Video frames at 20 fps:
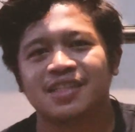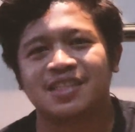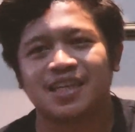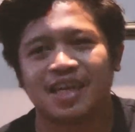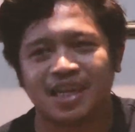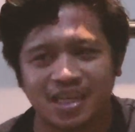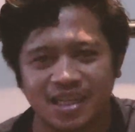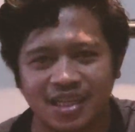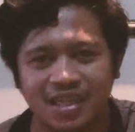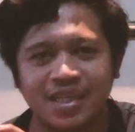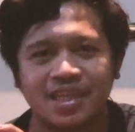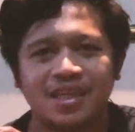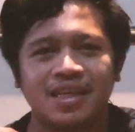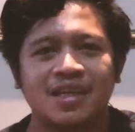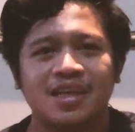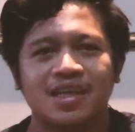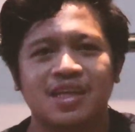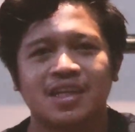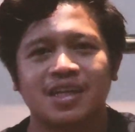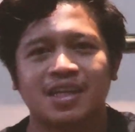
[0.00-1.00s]
Jadi
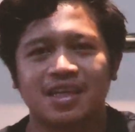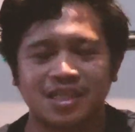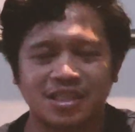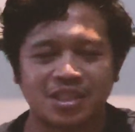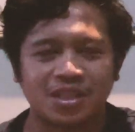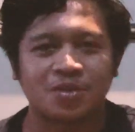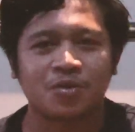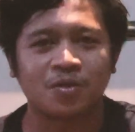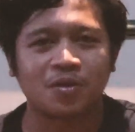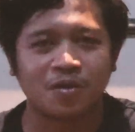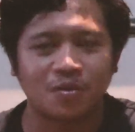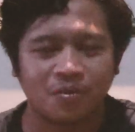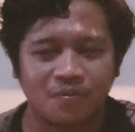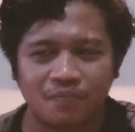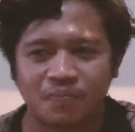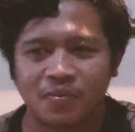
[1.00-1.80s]
di situ